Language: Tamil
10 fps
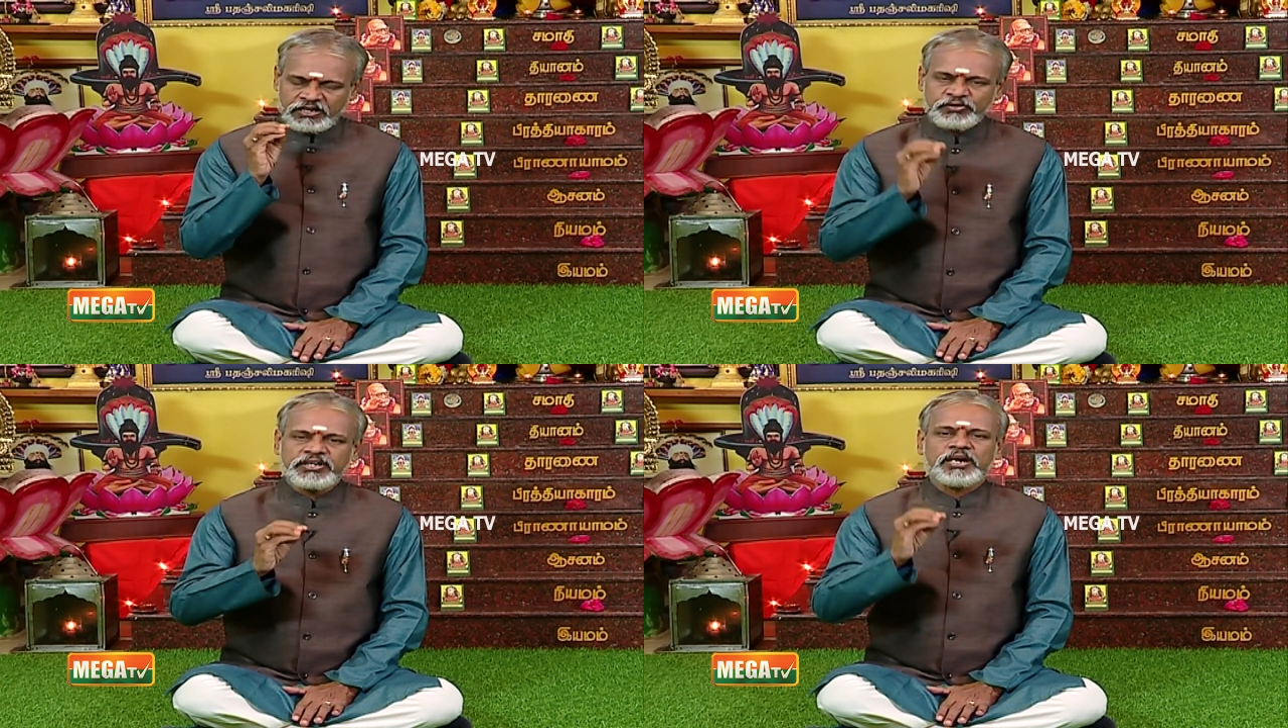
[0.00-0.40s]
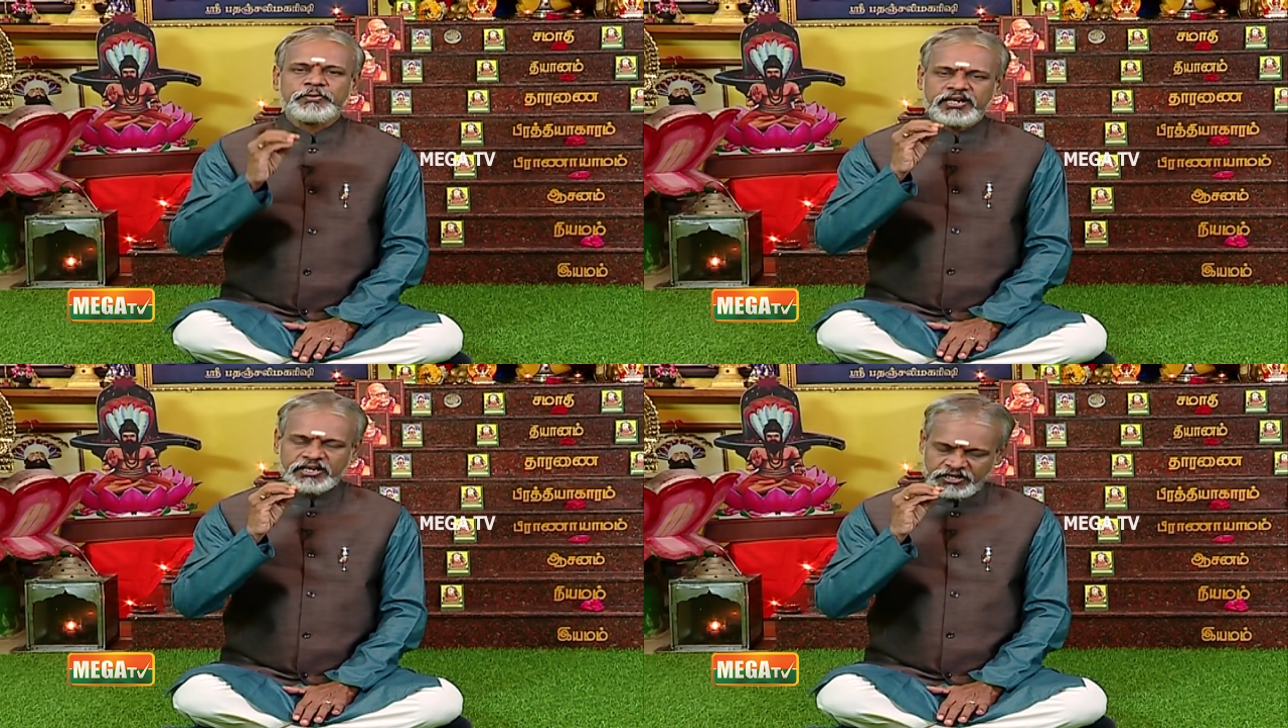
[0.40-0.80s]
அளவுக்கு
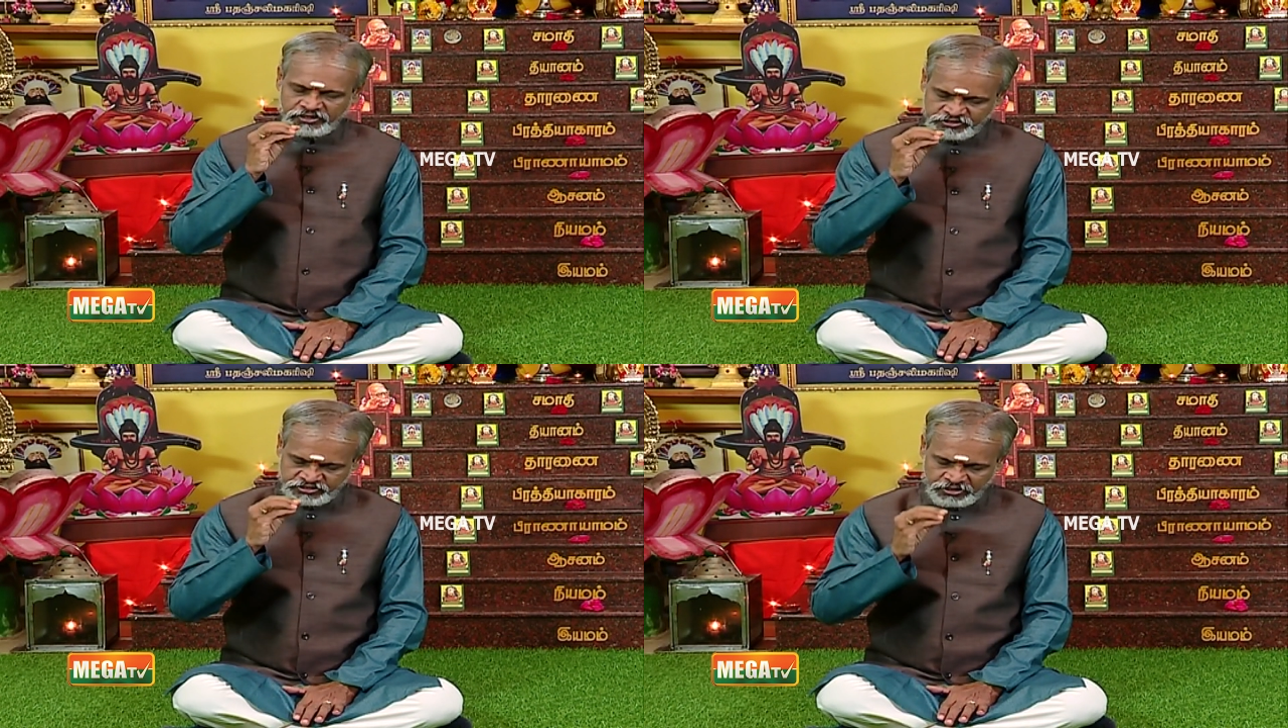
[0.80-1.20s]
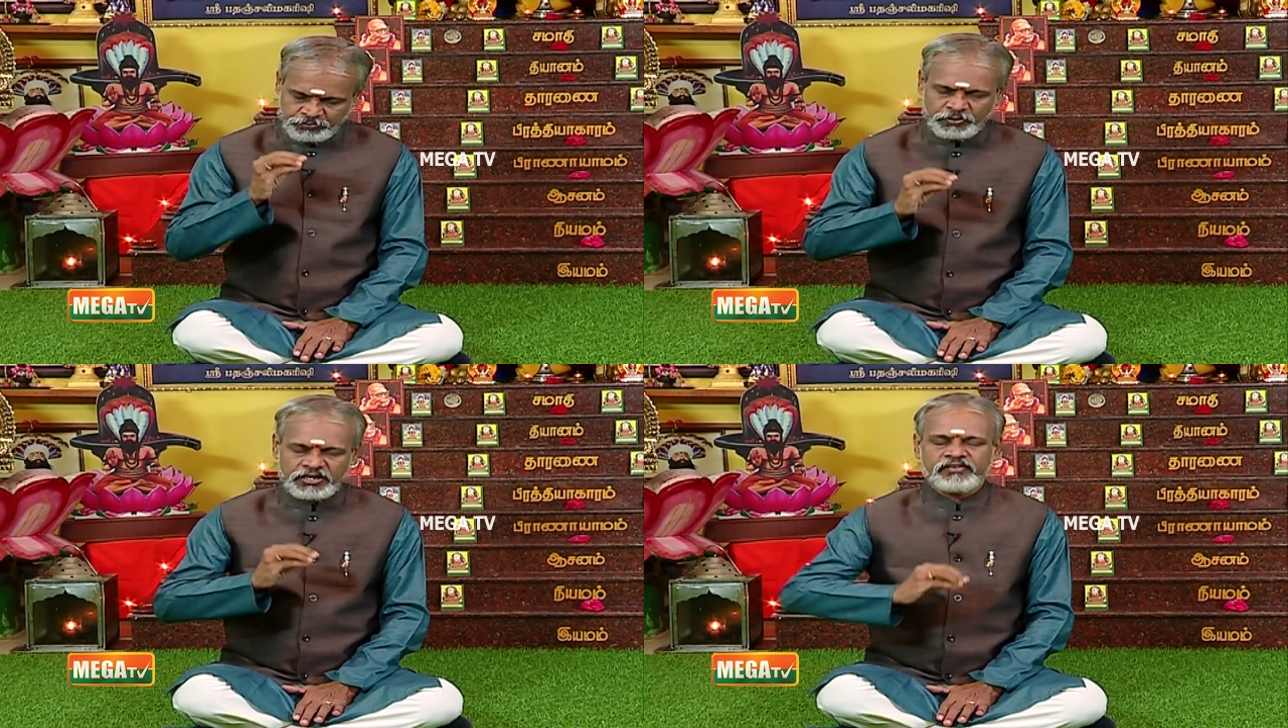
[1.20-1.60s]
நாம் அதை
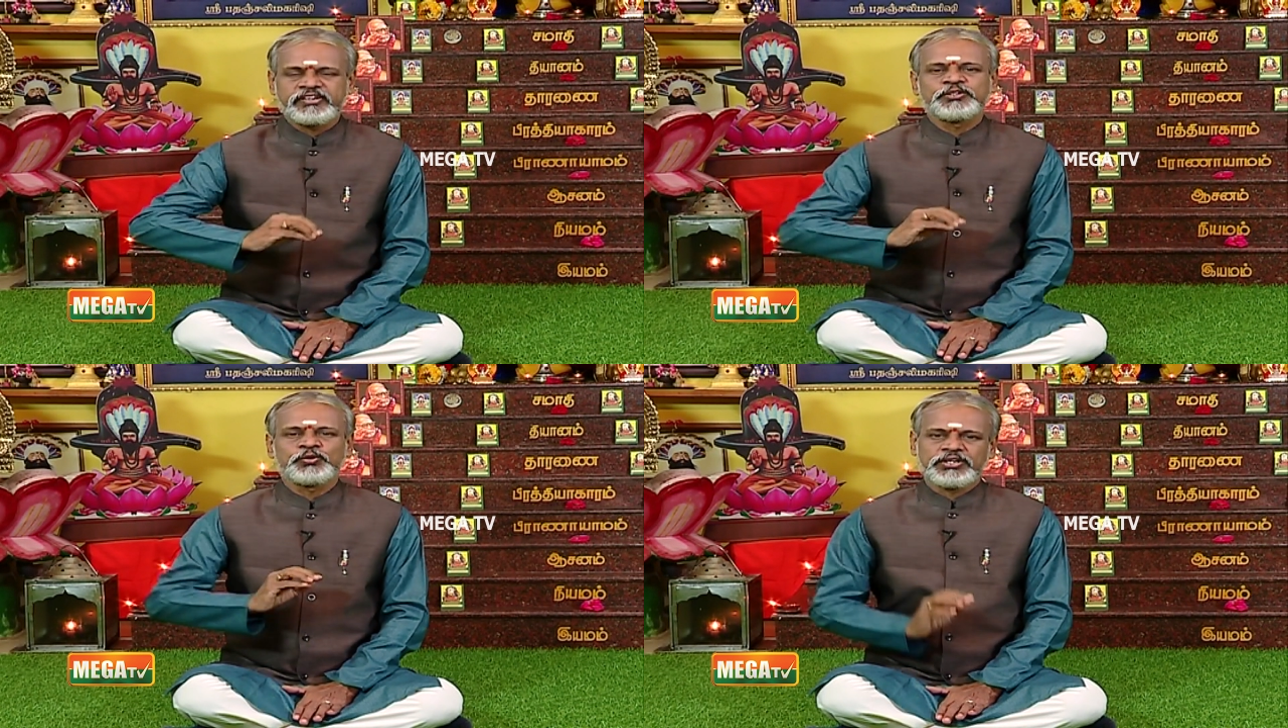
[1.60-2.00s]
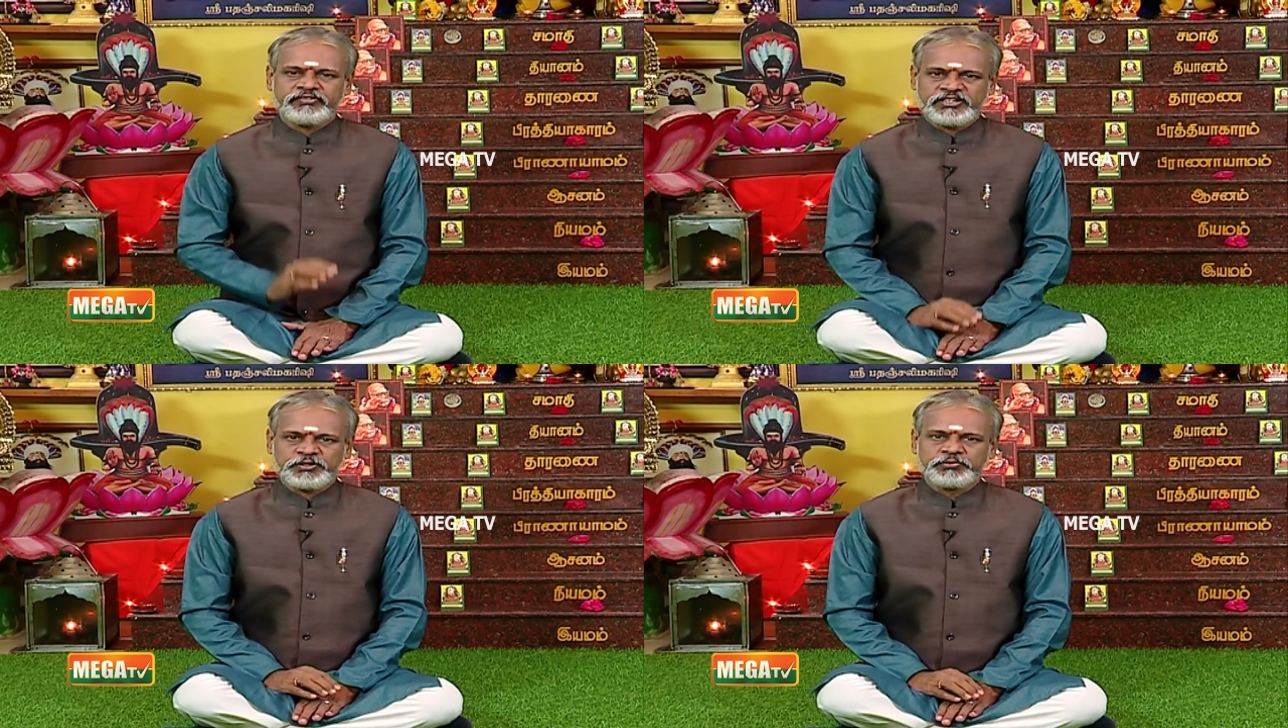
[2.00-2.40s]
சிறப்பாக வைத்துக்கொள்ள
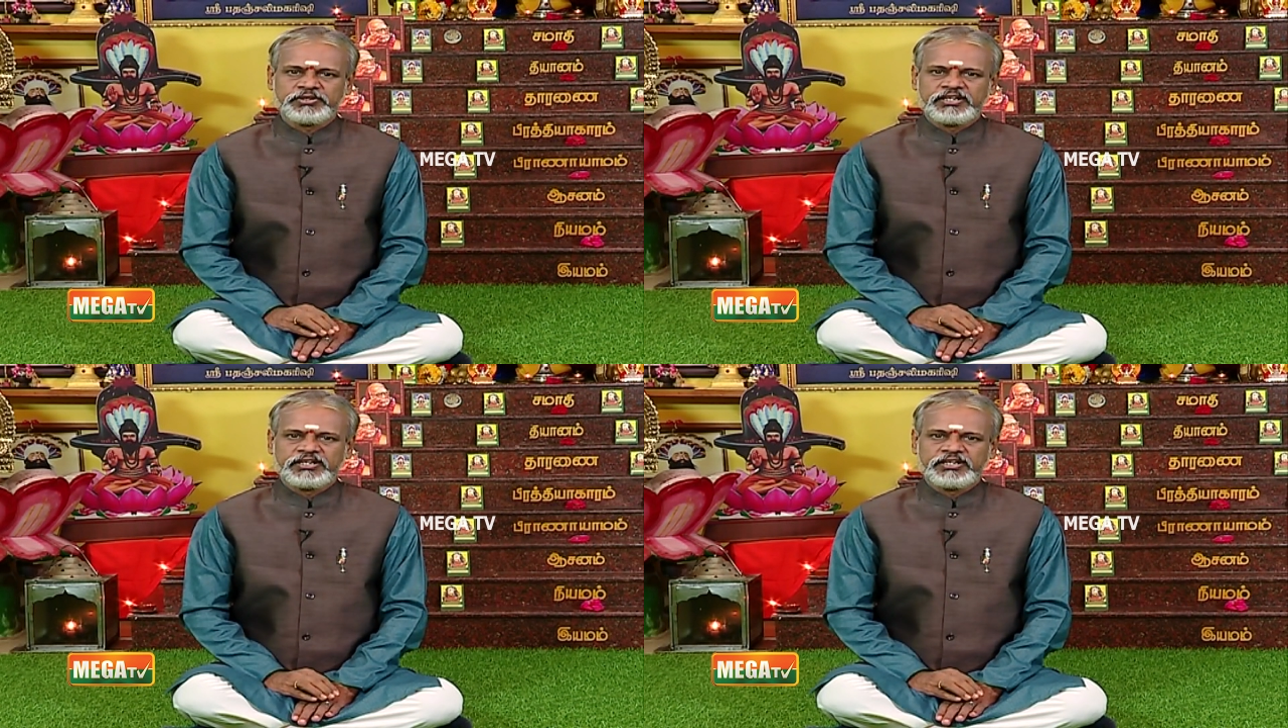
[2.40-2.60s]
வேண்டும்